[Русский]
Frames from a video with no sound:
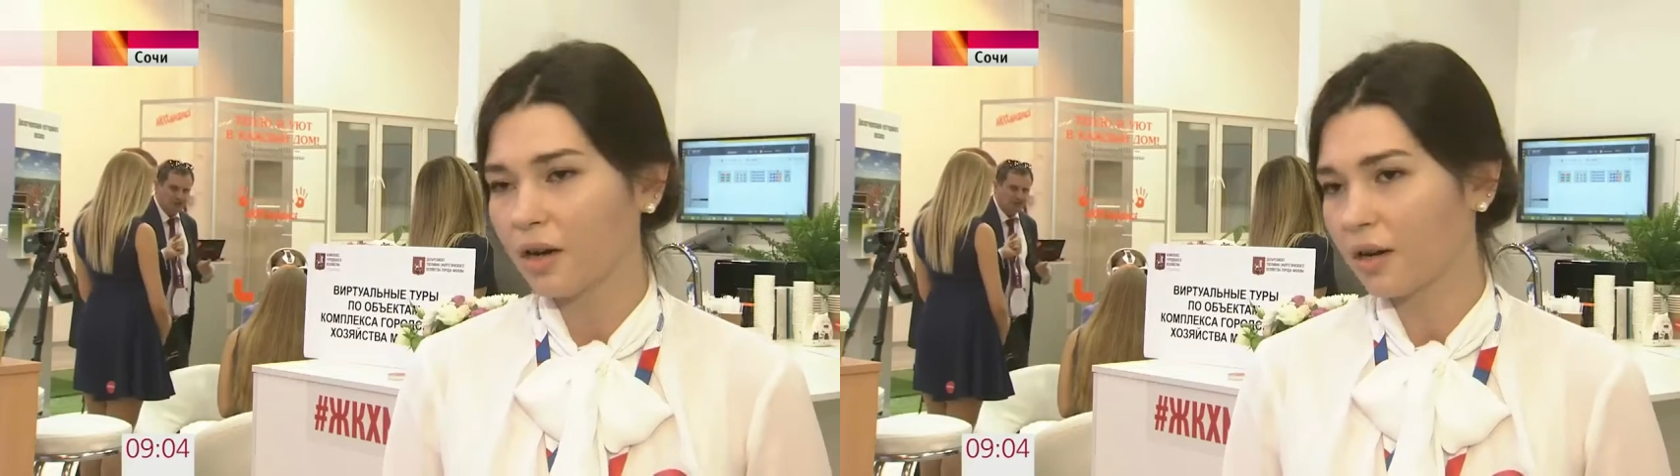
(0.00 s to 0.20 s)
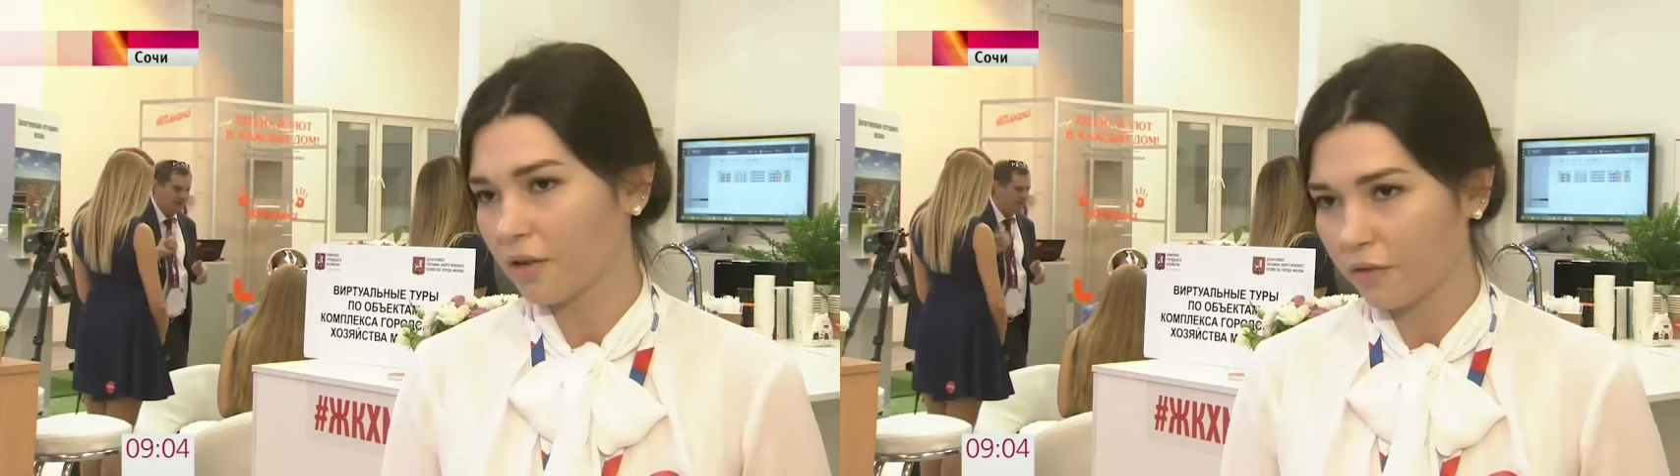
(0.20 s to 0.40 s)

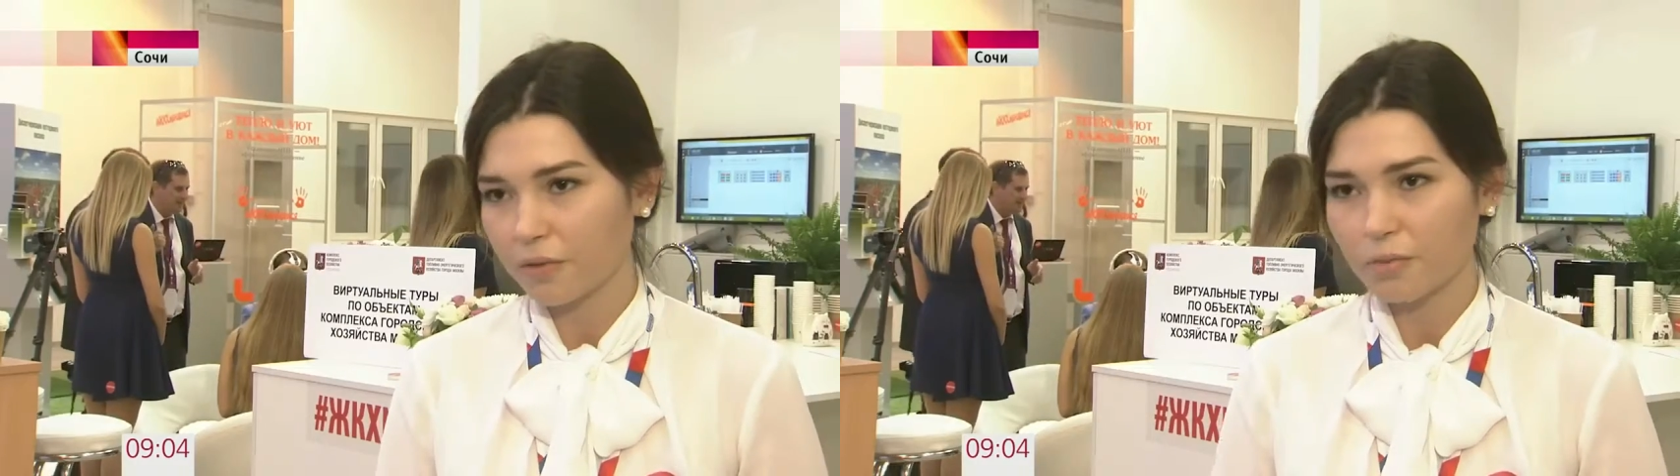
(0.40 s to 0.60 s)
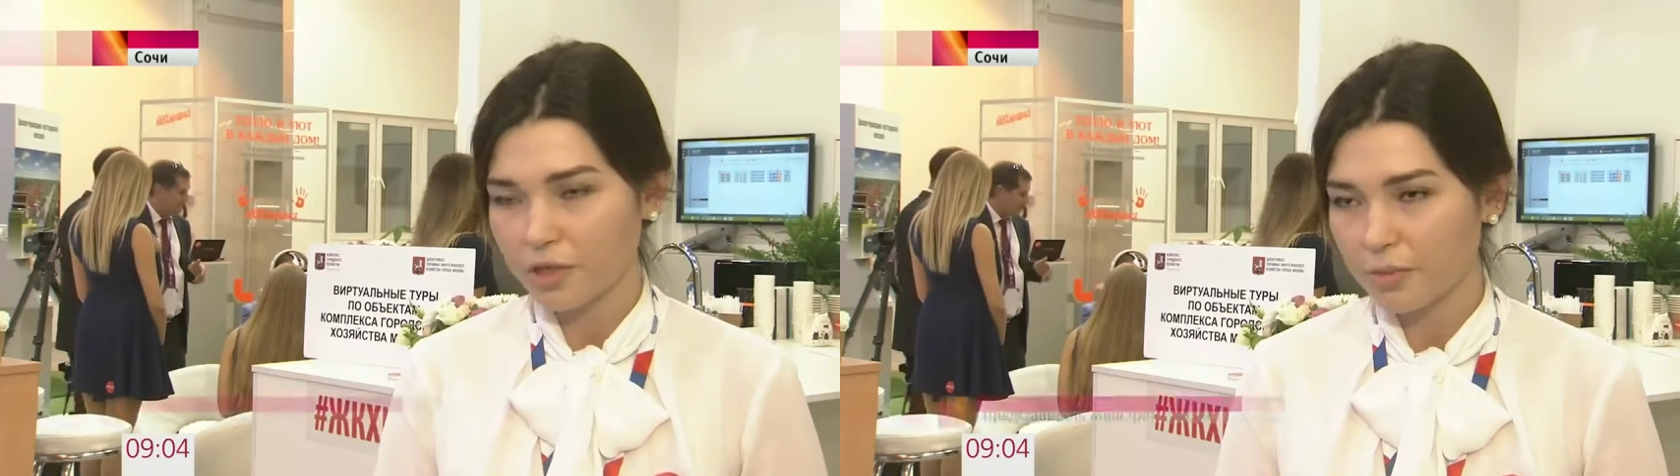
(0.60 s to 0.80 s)
э,
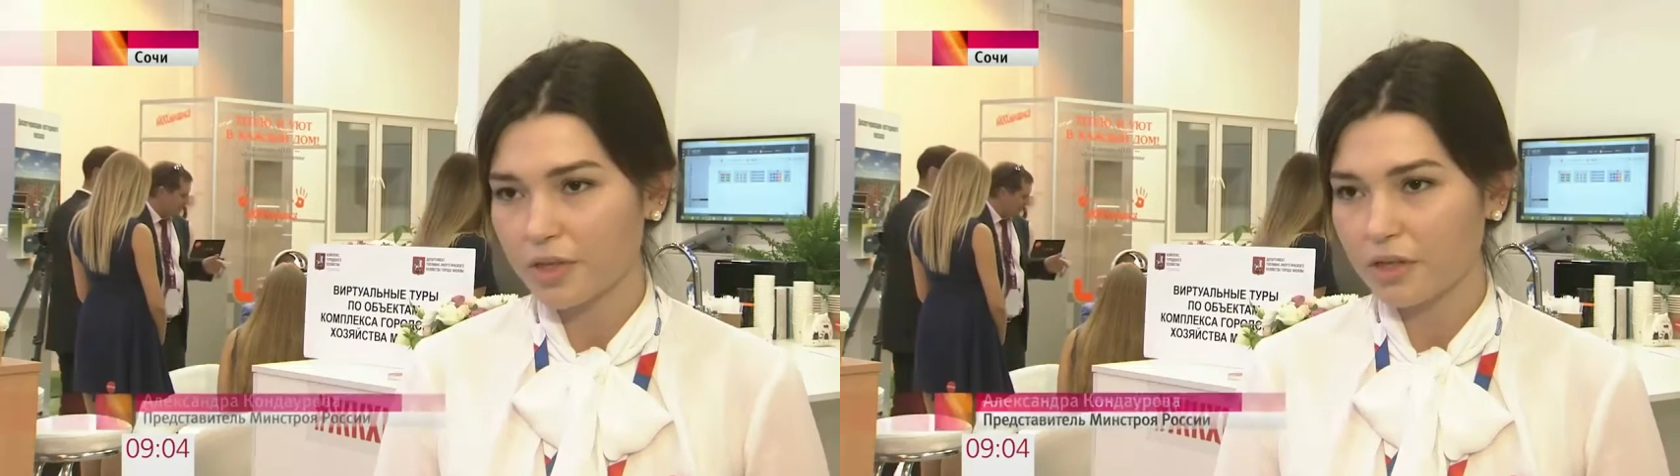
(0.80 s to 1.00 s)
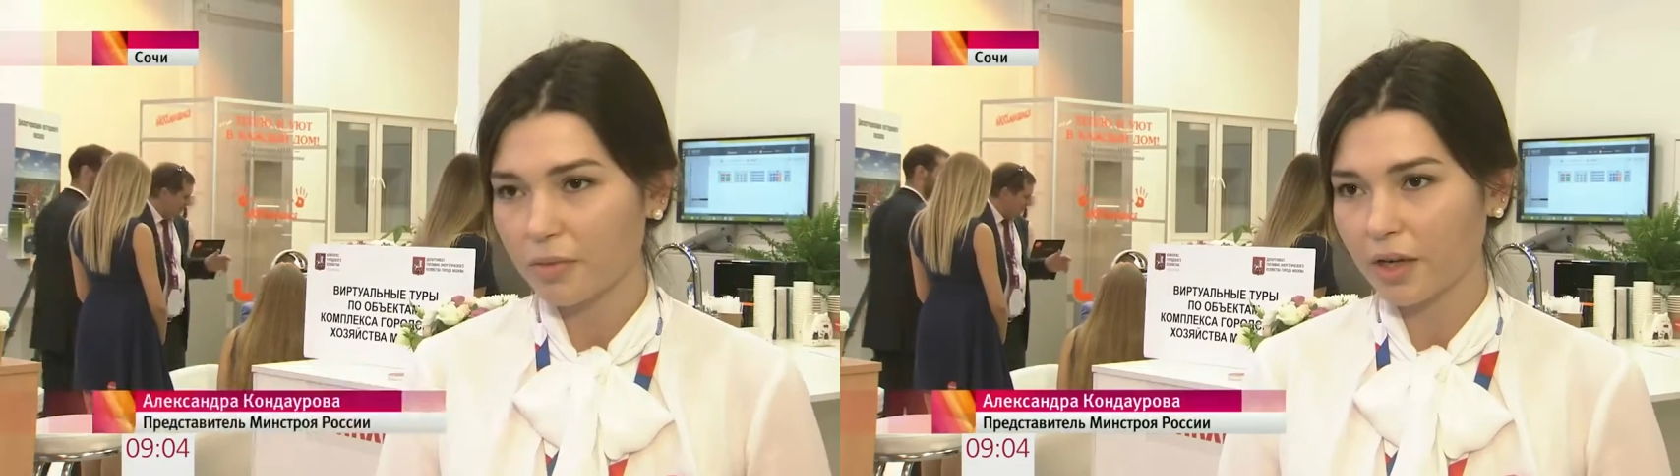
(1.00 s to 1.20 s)
в
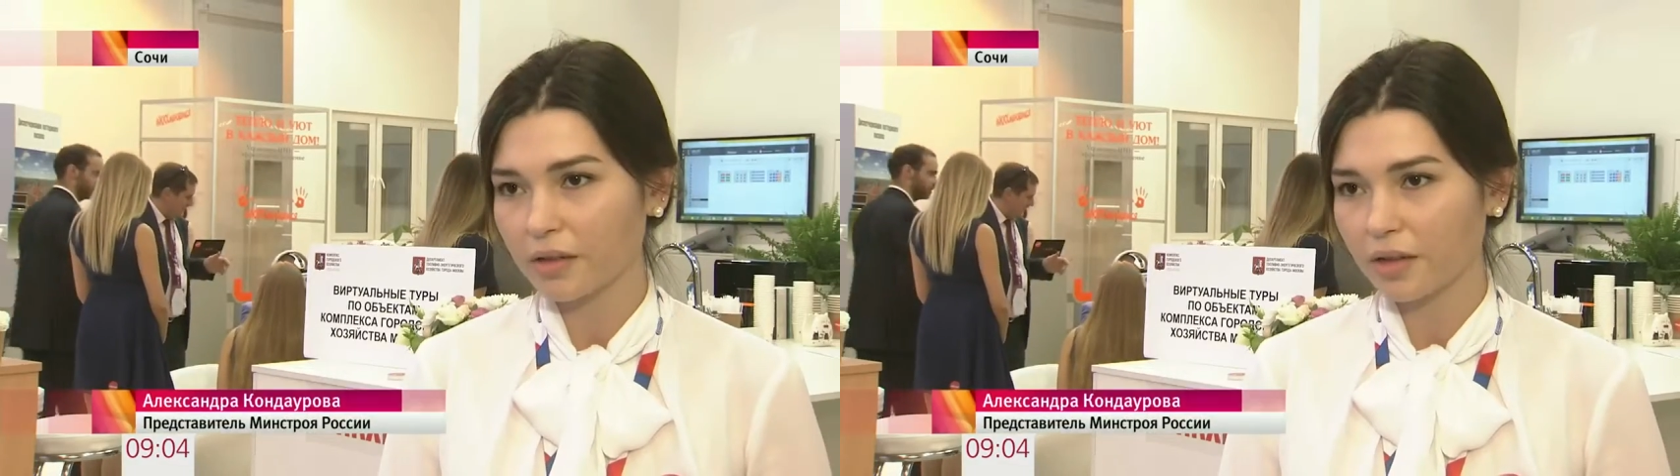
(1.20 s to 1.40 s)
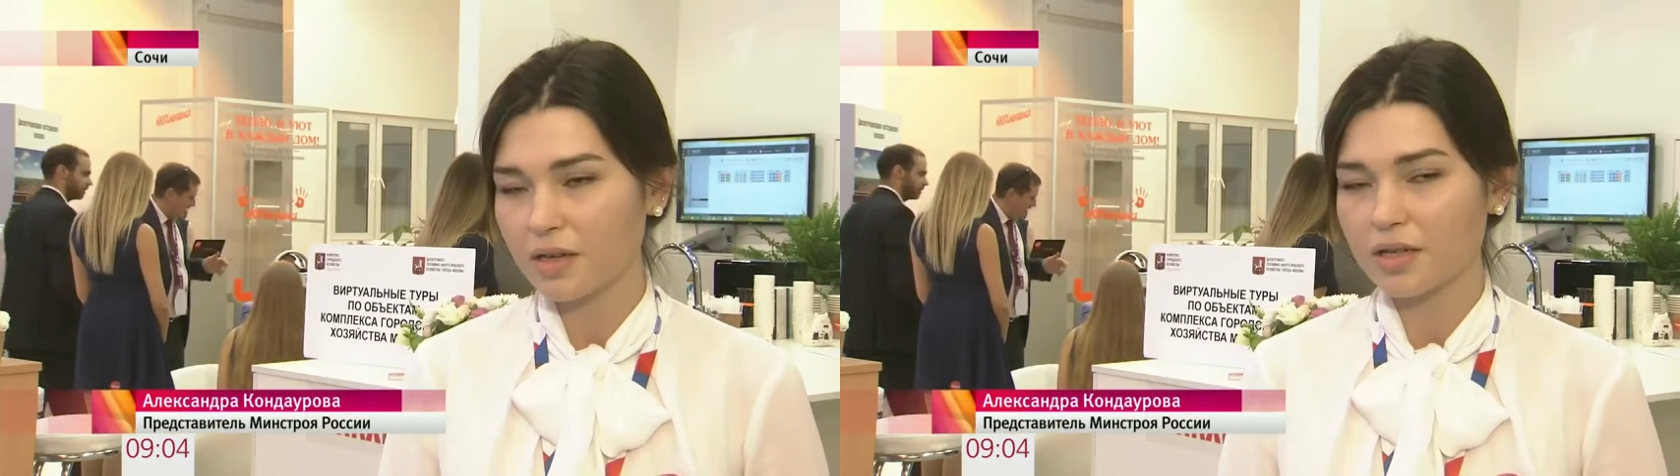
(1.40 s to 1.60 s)
мультимедийном
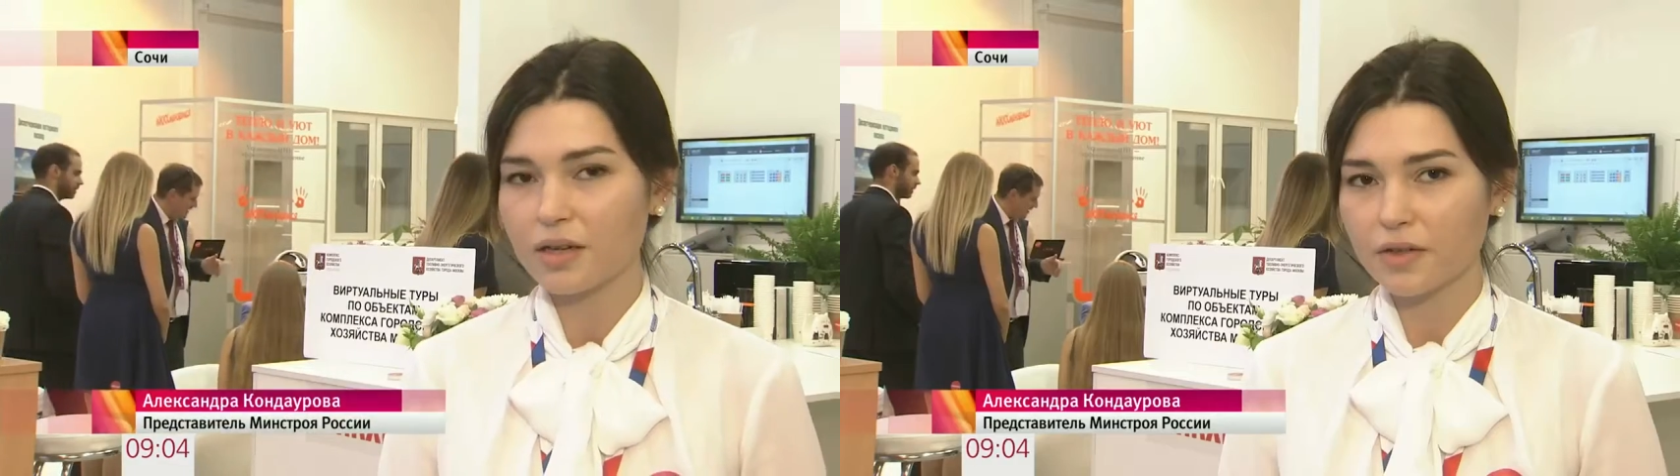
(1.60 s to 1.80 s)
контенте,